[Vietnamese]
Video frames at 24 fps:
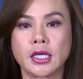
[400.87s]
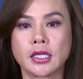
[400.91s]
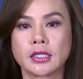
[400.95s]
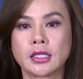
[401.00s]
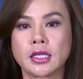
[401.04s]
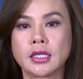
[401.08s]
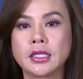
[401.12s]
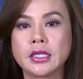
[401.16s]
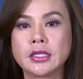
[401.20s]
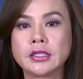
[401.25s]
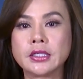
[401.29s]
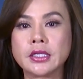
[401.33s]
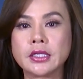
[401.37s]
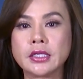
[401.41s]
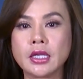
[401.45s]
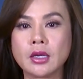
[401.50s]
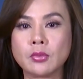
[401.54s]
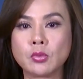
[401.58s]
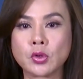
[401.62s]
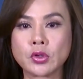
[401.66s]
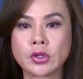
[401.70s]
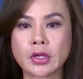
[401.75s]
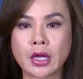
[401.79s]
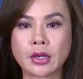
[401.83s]
đã lên đến là
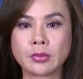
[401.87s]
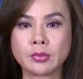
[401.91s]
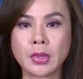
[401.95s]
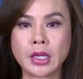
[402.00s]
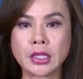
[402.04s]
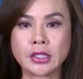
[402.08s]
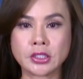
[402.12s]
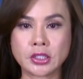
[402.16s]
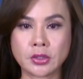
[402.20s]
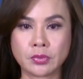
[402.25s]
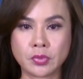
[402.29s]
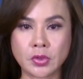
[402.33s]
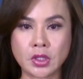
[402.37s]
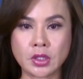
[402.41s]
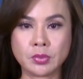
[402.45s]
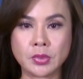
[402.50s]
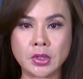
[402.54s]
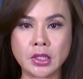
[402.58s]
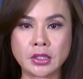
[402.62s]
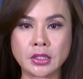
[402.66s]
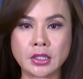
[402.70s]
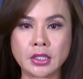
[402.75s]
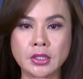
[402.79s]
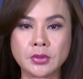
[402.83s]
1.700 tỷ
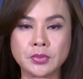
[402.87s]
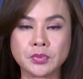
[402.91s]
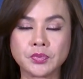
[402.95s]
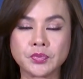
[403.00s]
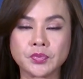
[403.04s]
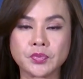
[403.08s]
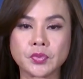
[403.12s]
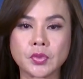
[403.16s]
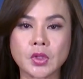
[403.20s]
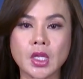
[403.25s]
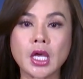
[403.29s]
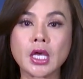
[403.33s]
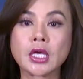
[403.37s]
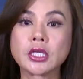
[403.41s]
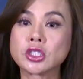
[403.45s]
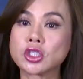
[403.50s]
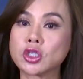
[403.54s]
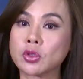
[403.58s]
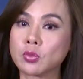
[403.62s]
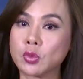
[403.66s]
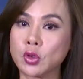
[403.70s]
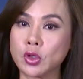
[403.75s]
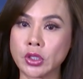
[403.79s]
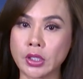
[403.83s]
Mỹ Kim,
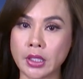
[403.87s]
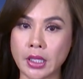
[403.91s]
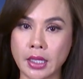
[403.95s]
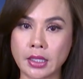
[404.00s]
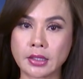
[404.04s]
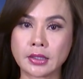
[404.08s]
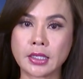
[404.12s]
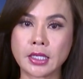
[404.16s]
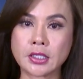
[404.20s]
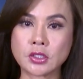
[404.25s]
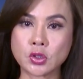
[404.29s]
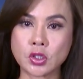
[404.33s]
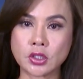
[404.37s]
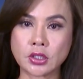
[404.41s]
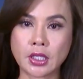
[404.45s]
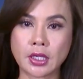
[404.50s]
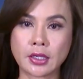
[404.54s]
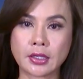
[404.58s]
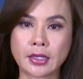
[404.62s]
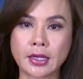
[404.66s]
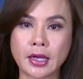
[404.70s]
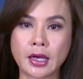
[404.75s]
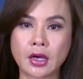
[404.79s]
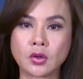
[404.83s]
trong bối cảnh lãi suất
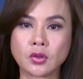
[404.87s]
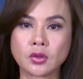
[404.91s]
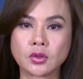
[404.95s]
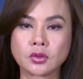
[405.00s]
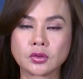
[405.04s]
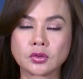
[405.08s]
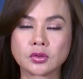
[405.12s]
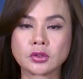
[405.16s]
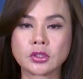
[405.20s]
tăng cao.